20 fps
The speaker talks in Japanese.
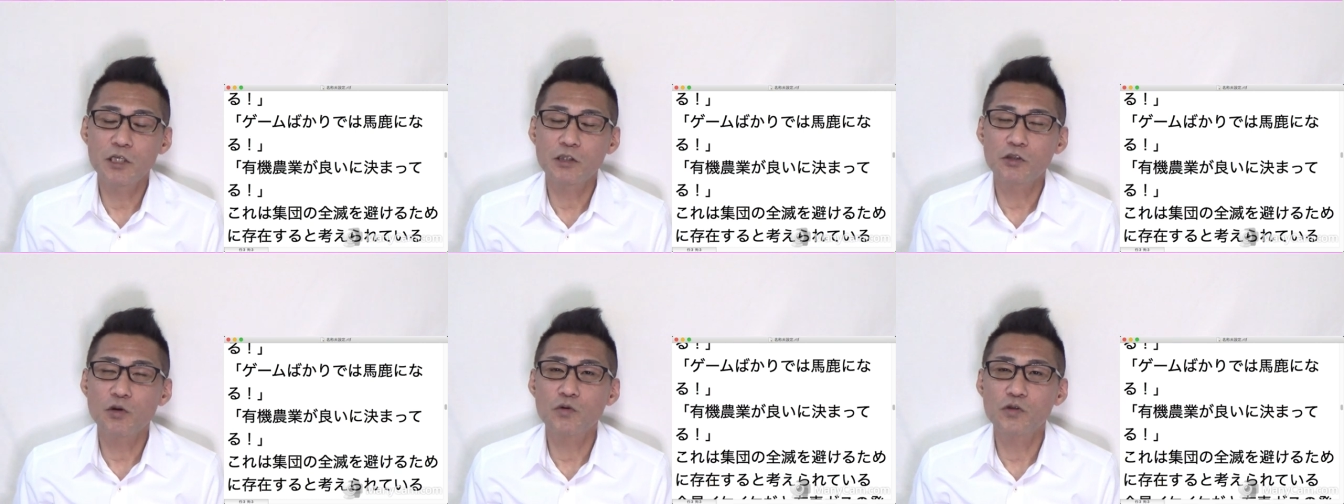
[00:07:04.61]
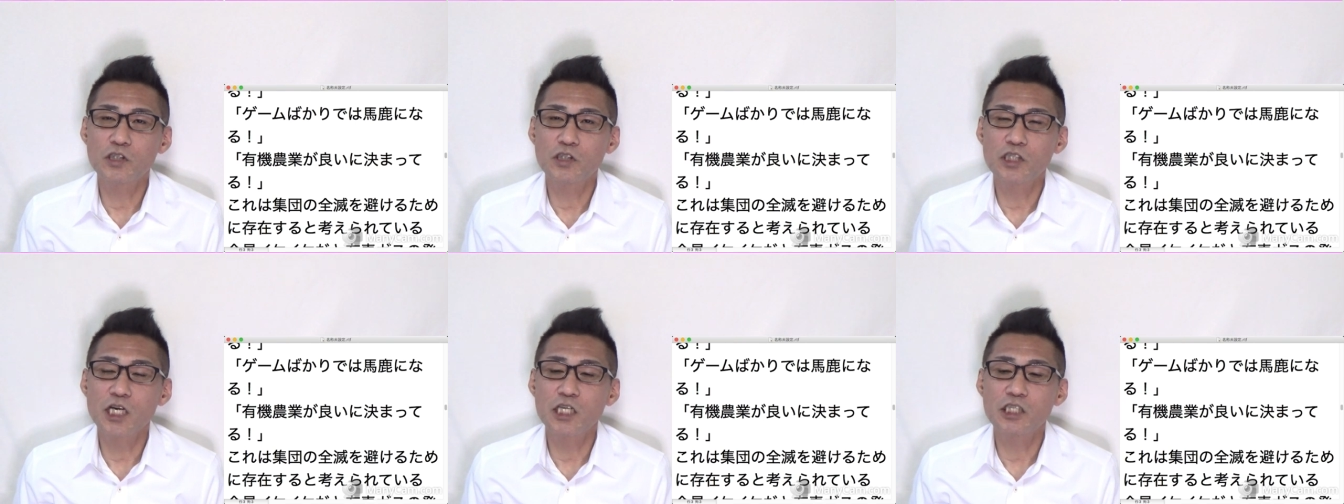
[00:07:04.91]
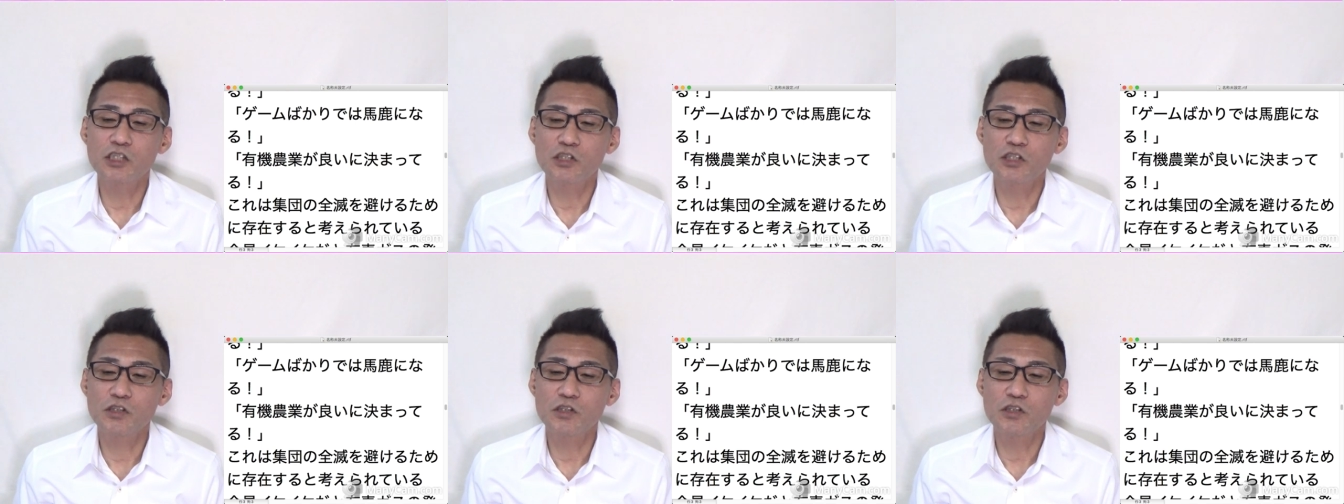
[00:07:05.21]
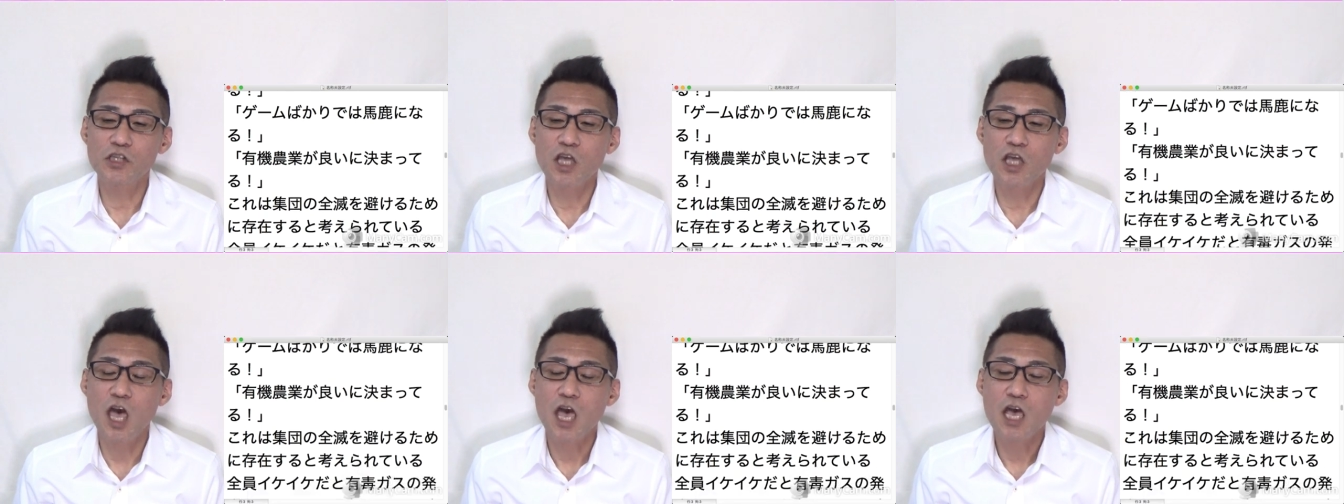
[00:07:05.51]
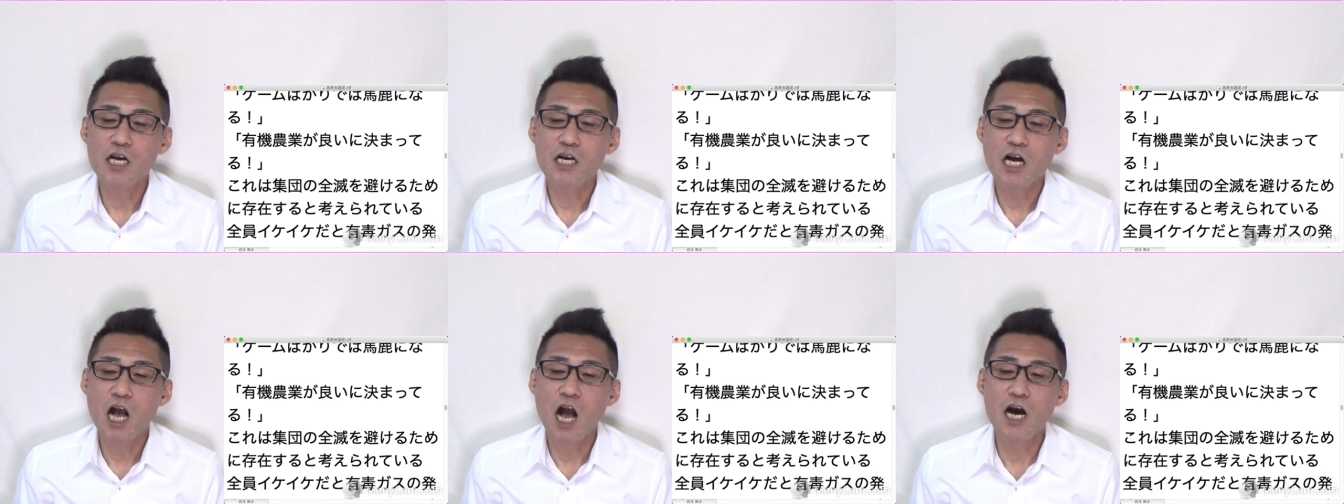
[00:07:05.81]
存在するって
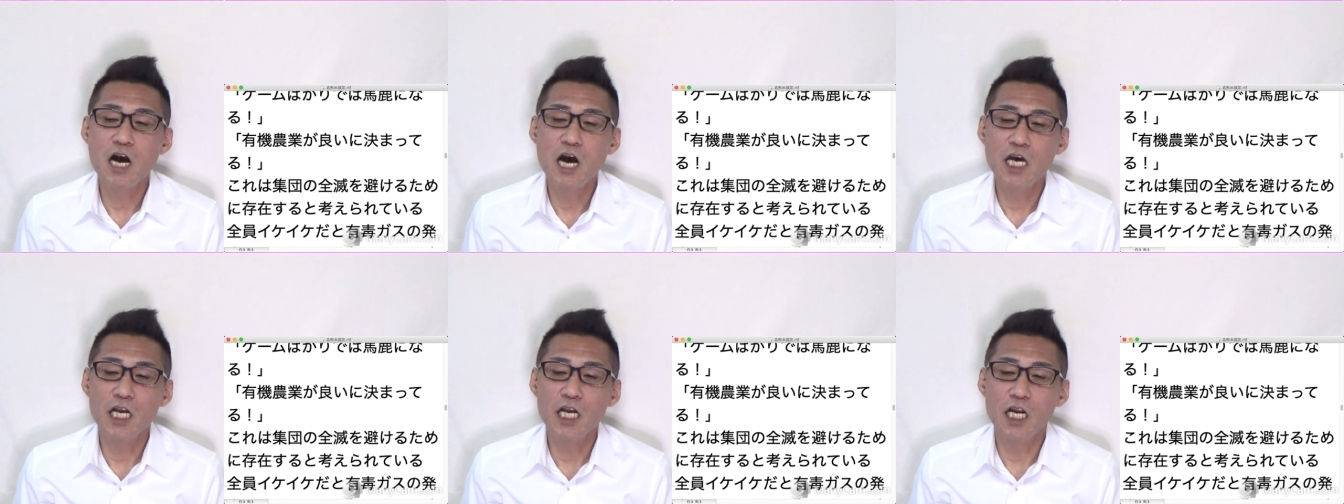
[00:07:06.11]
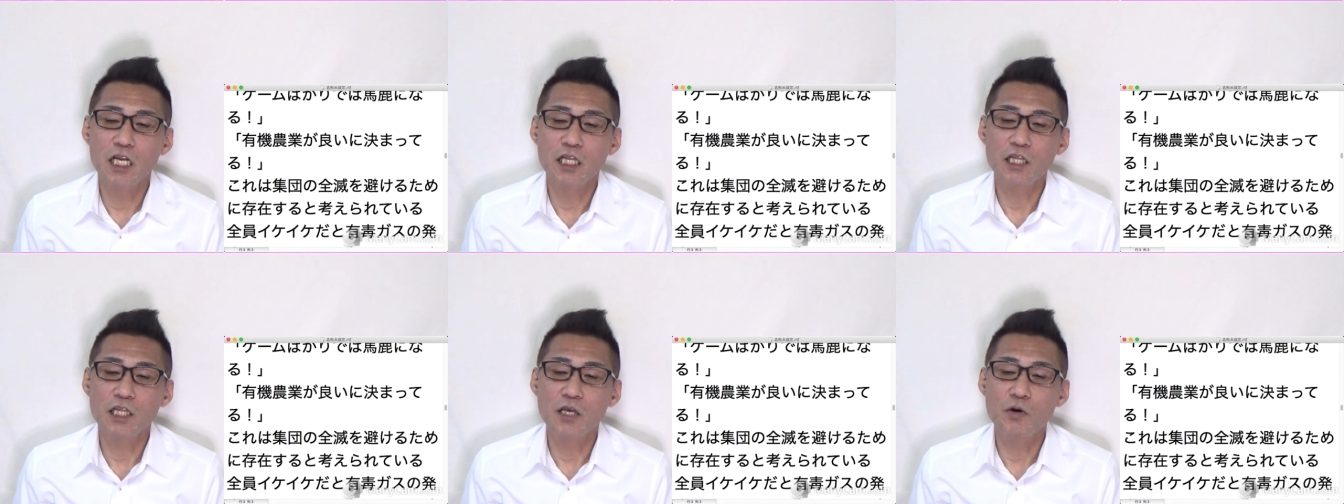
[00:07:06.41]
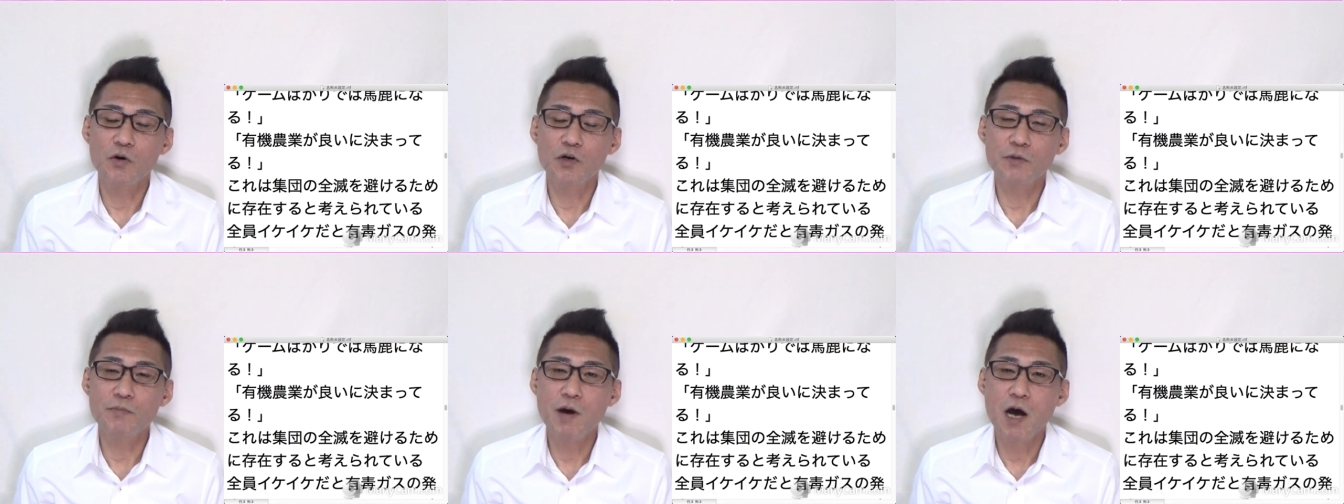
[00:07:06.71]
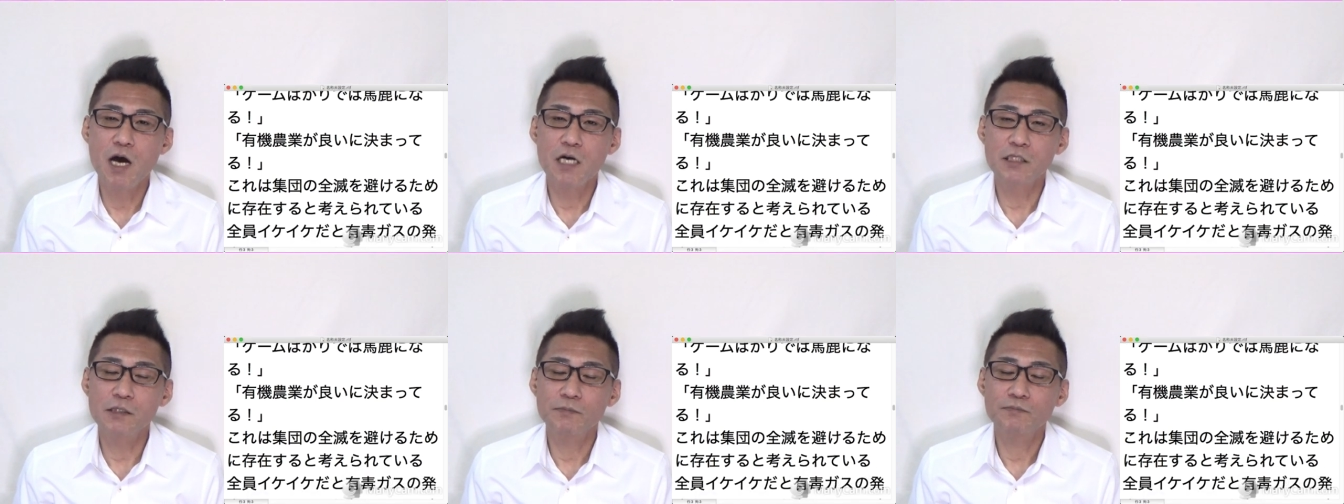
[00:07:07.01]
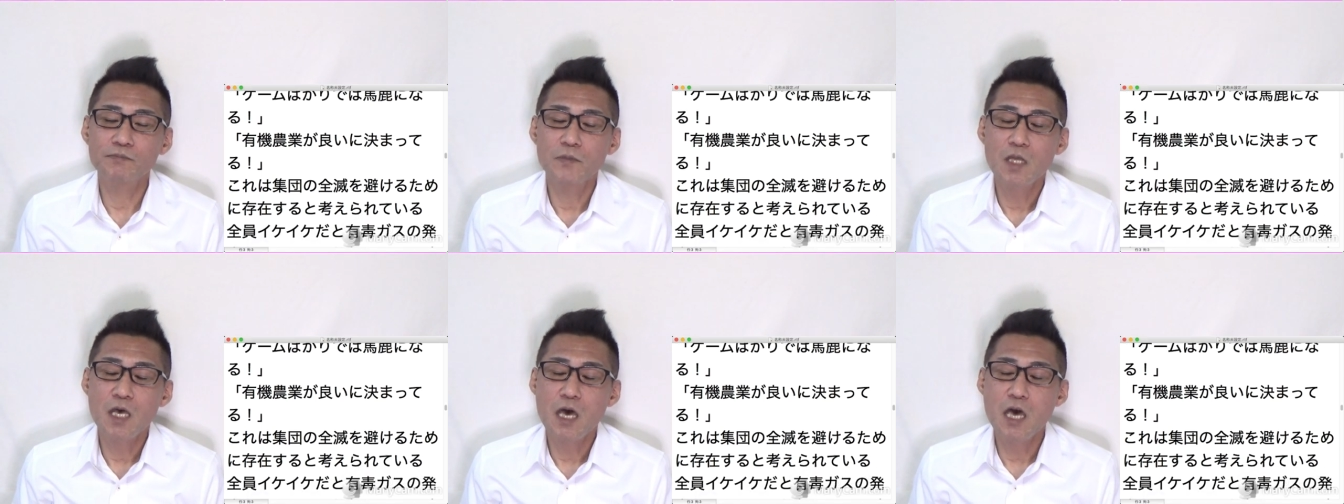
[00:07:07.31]
考えられております。